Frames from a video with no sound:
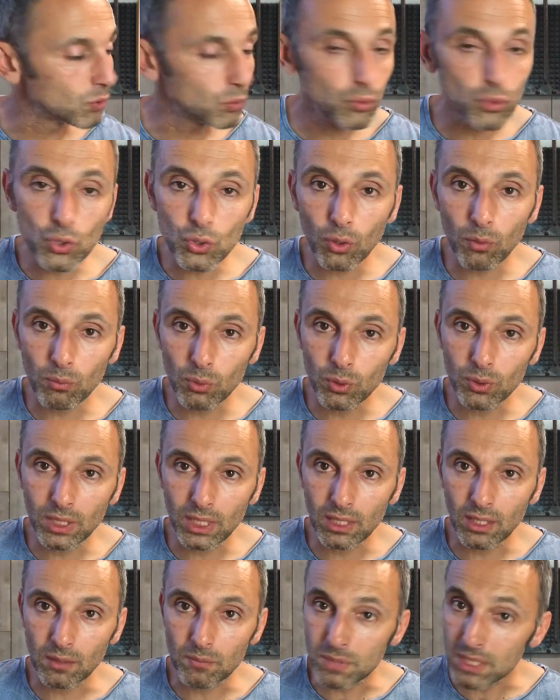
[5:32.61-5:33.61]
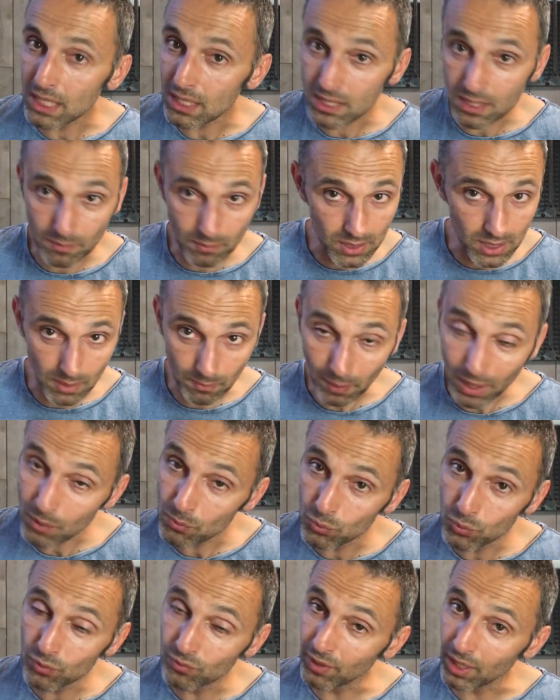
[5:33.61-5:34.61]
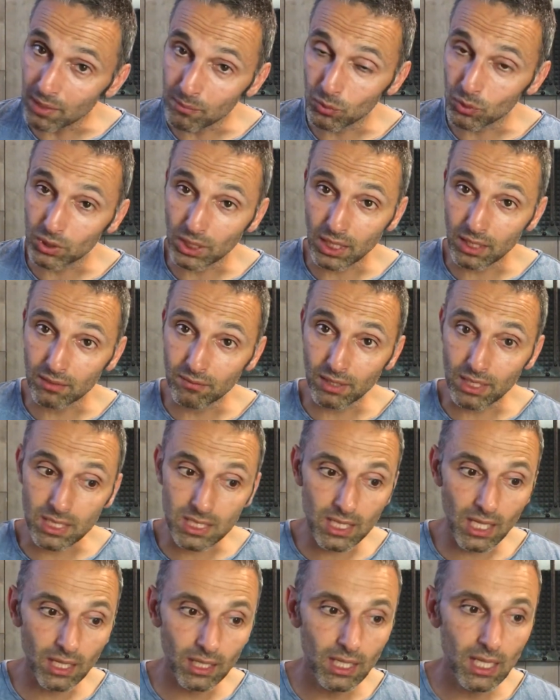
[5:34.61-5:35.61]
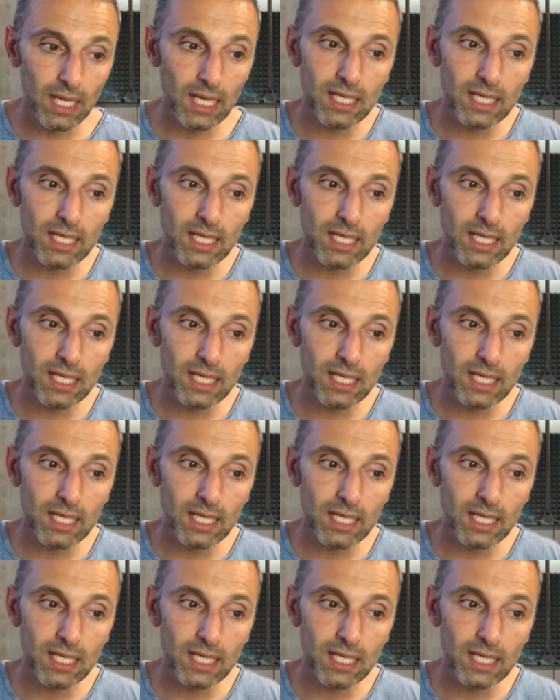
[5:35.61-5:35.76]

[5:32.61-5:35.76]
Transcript: toujours bloqués comme ça, c'est pas le but vraiment d'arriver à ça,